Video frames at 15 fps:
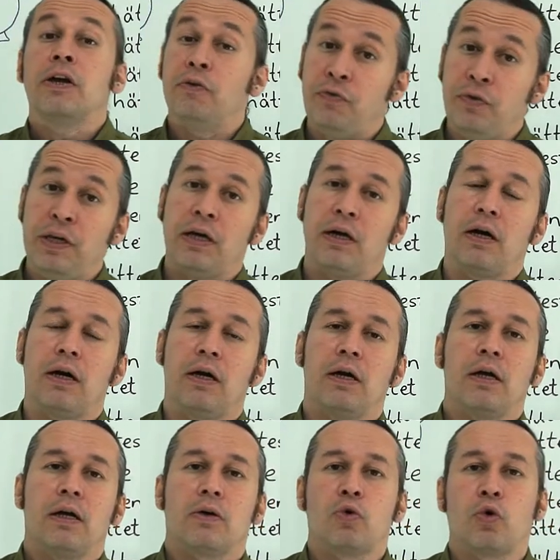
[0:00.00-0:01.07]
Via
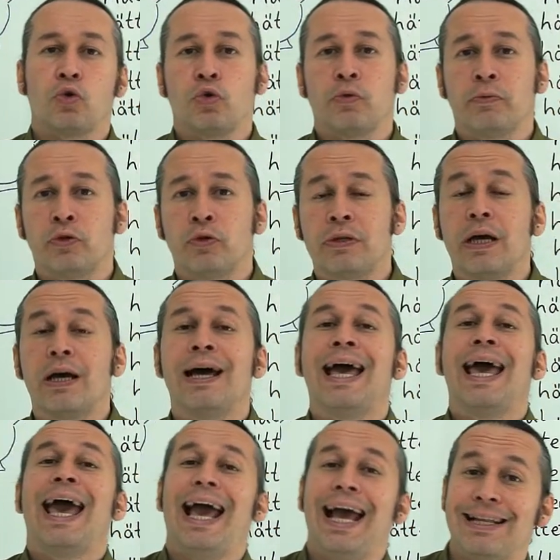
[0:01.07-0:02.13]
konumunda
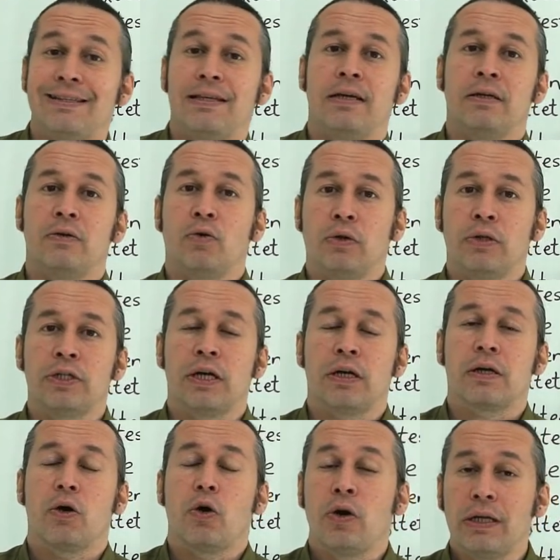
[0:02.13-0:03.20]
hätten
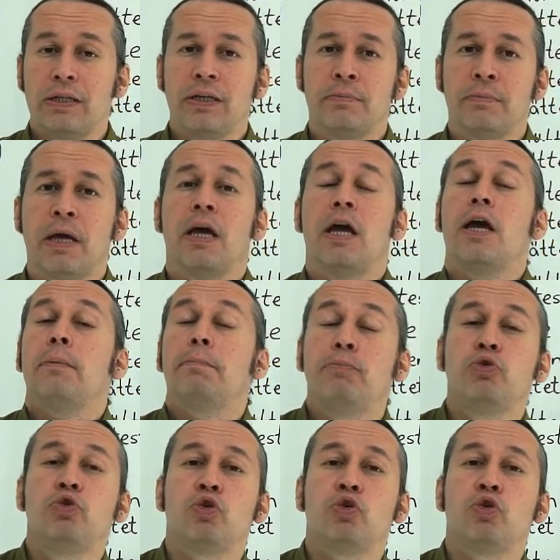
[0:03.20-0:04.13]
olacak. Öyle değil mi? Bu